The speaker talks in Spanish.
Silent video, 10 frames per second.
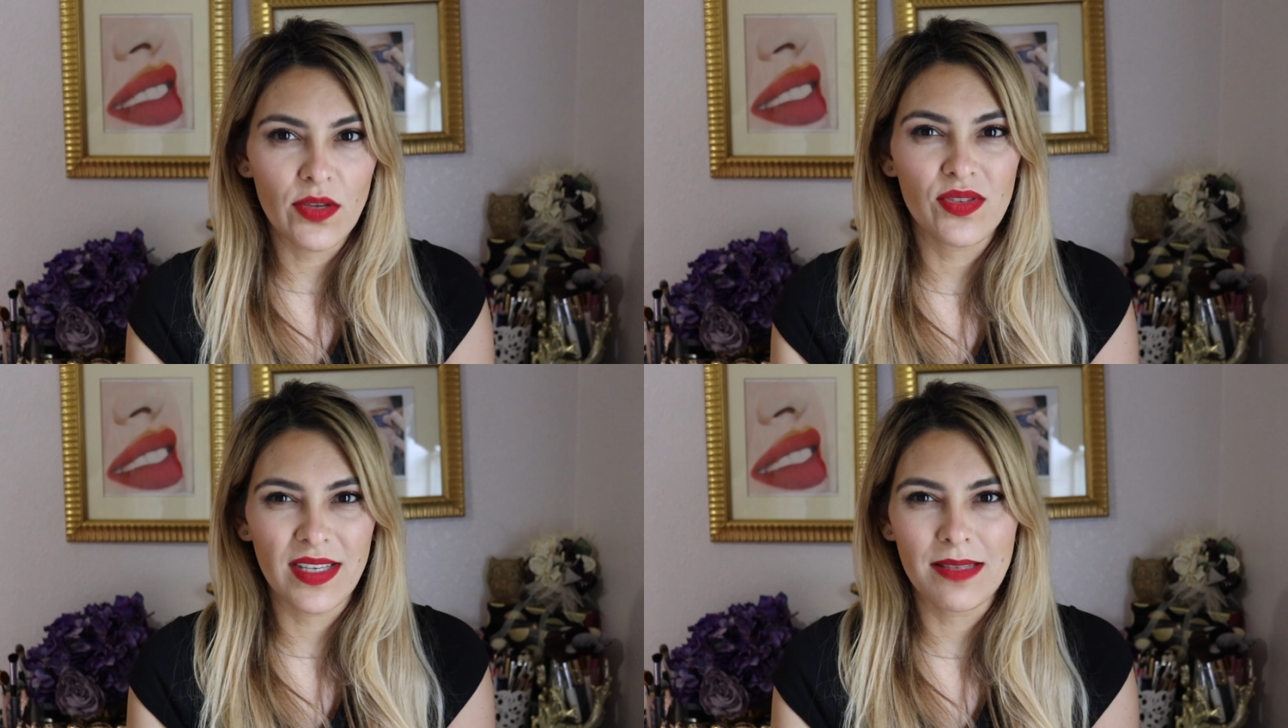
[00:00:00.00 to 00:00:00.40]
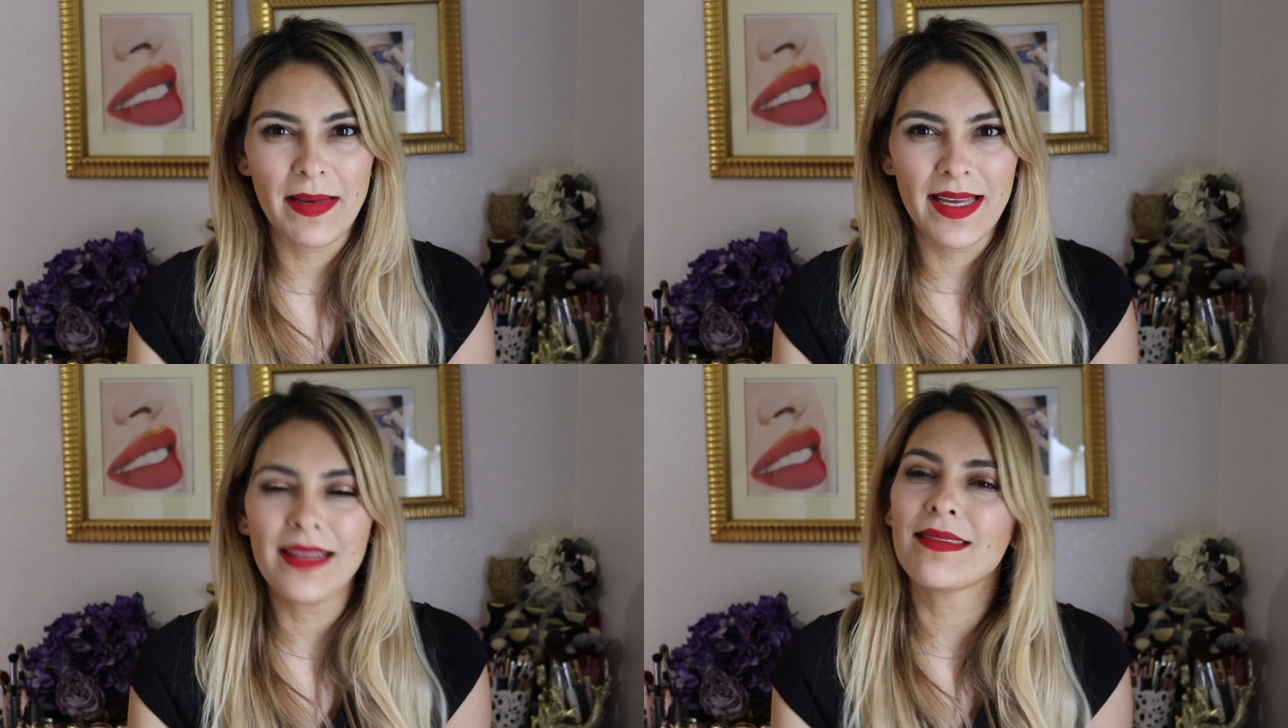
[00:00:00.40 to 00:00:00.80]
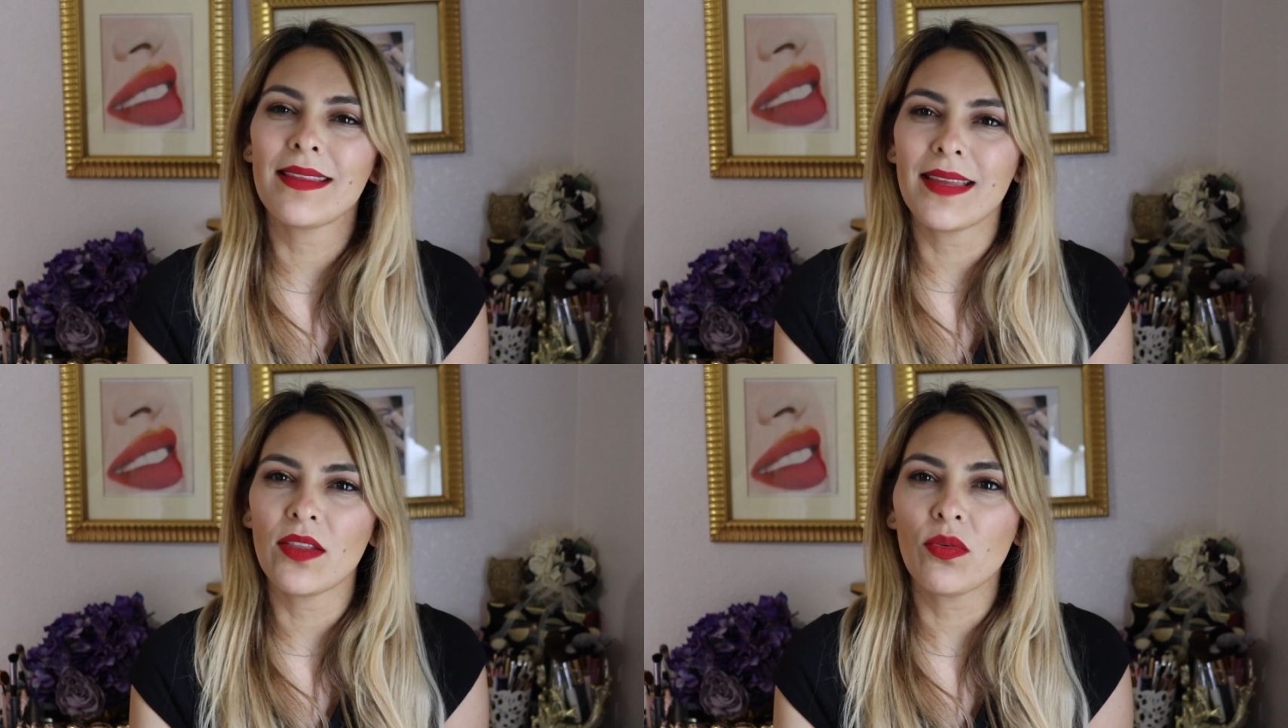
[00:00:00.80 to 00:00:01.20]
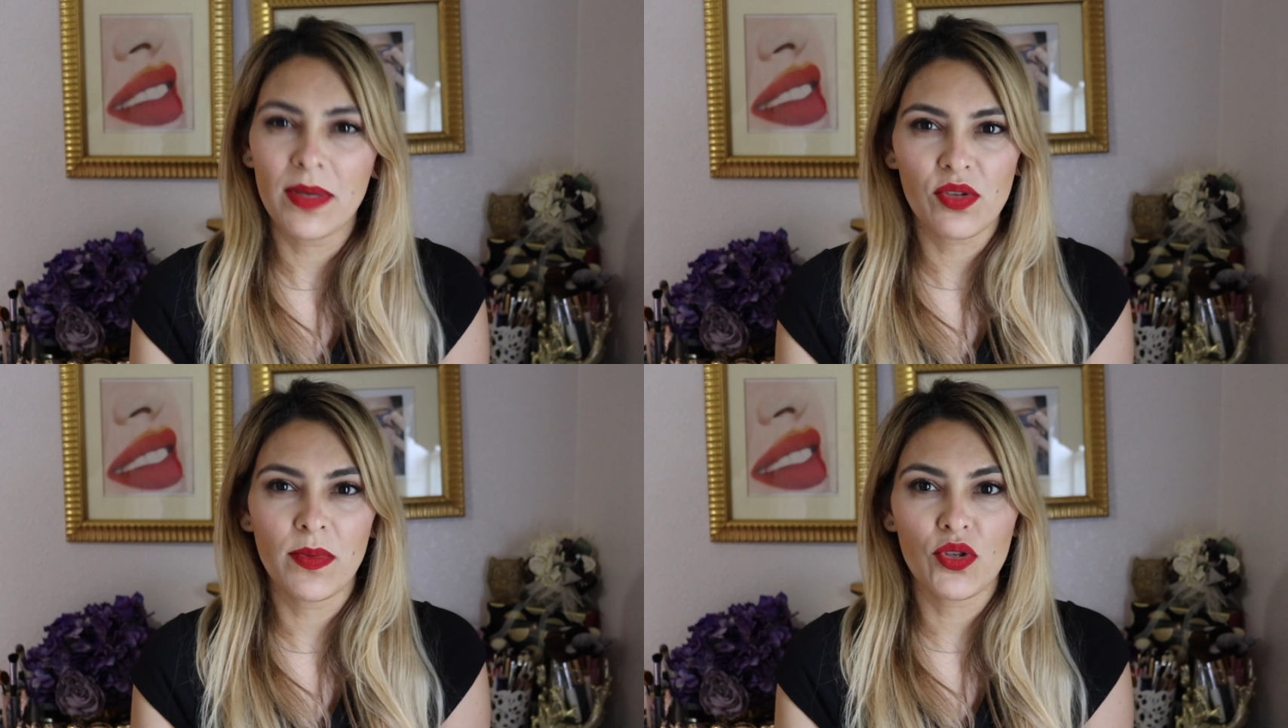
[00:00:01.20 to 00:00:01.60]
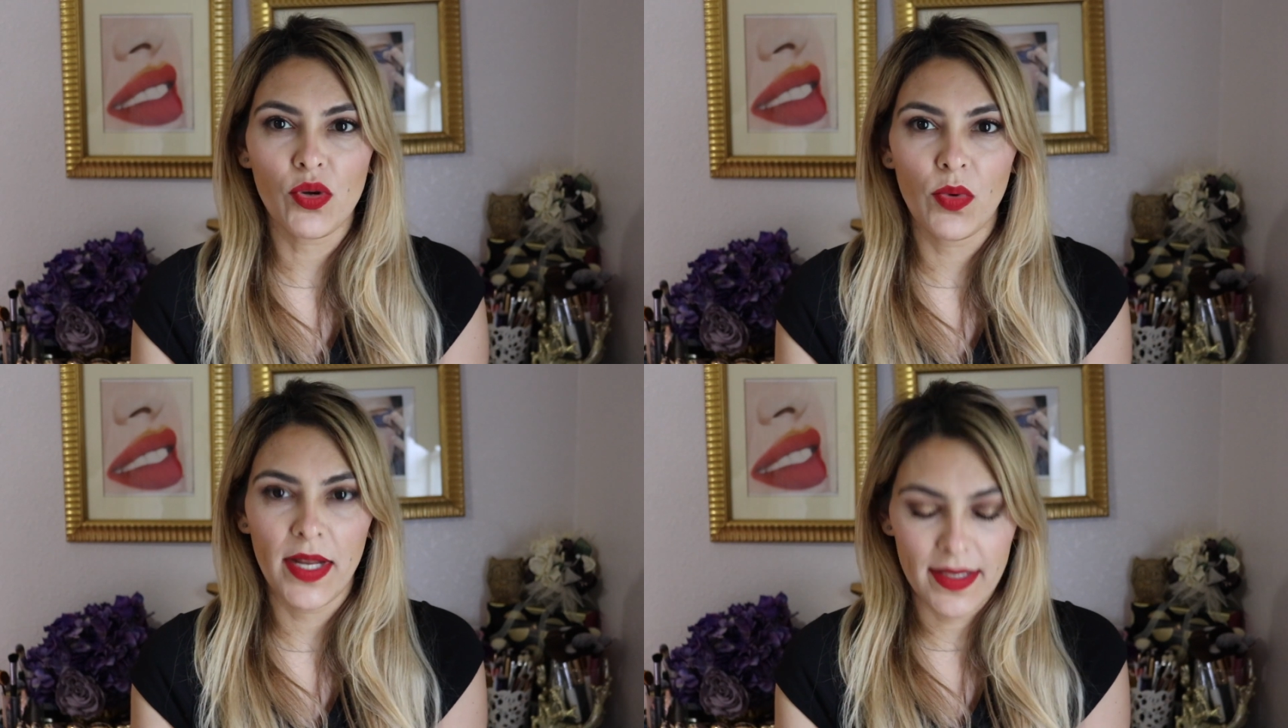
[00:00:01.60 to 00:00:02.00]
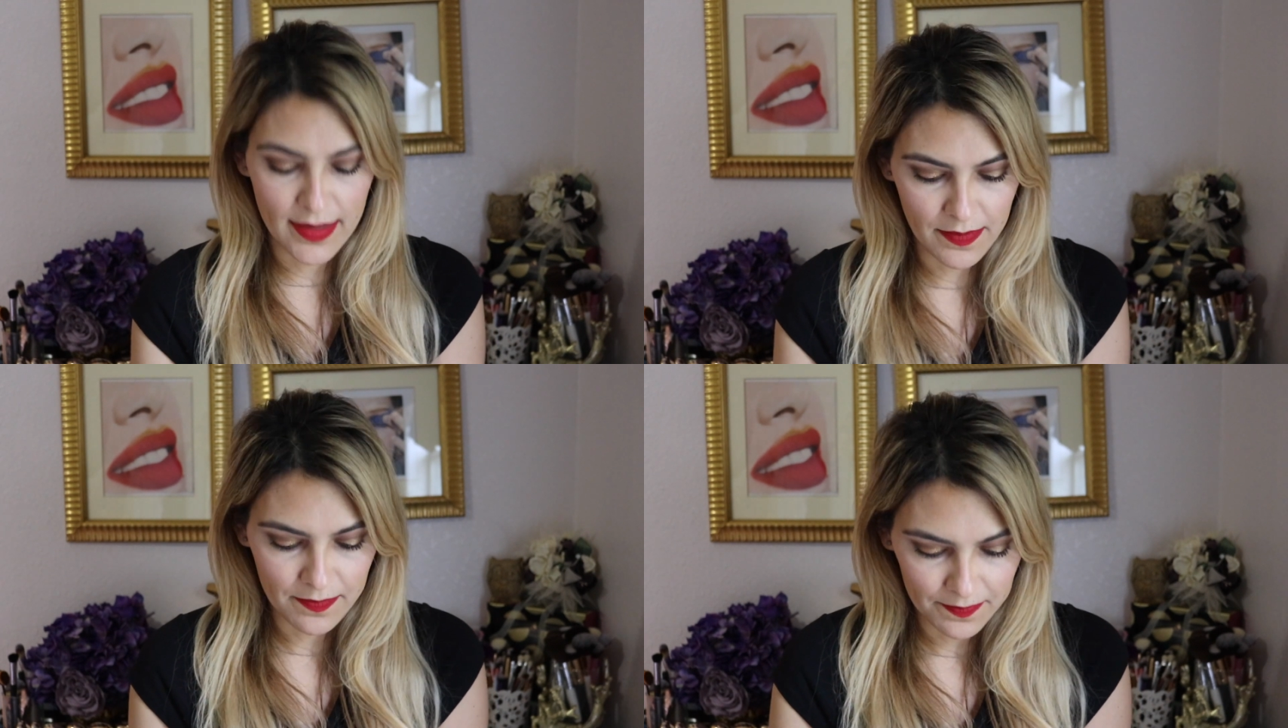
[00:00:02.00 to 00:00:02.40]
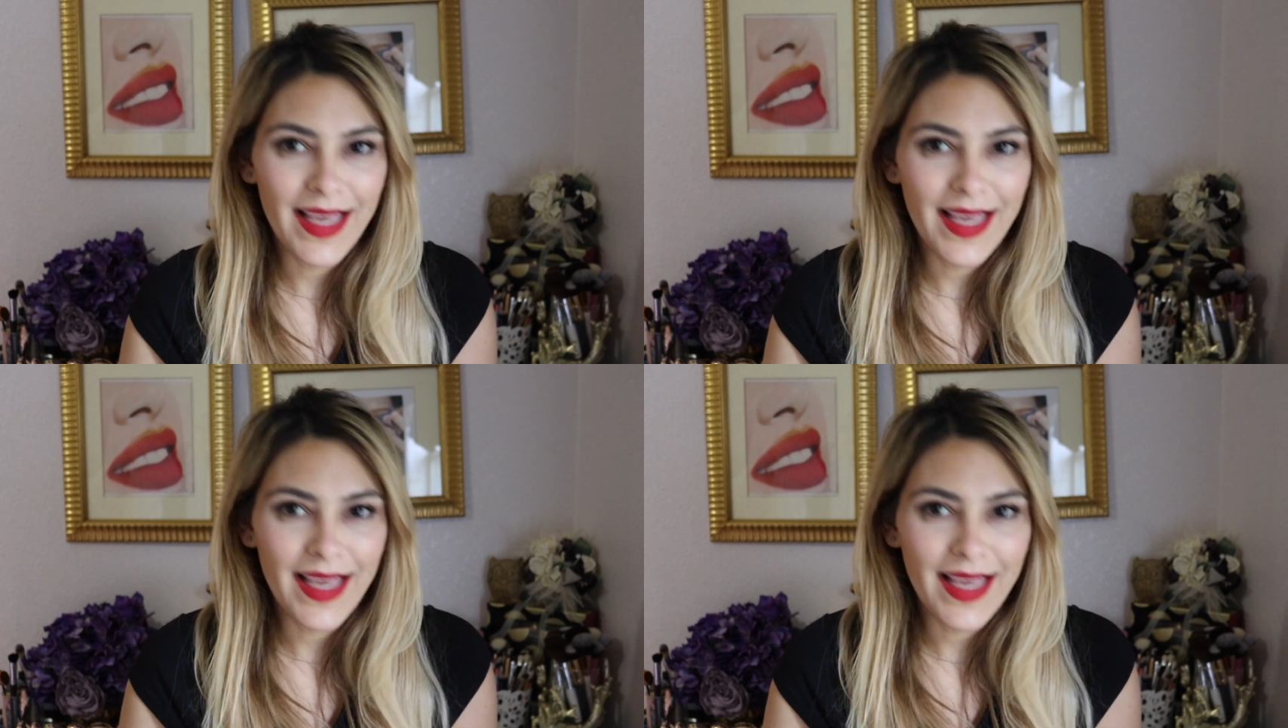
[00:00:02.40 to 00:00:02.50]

que ustedes vayan entendiendo más o menos cómo le hice.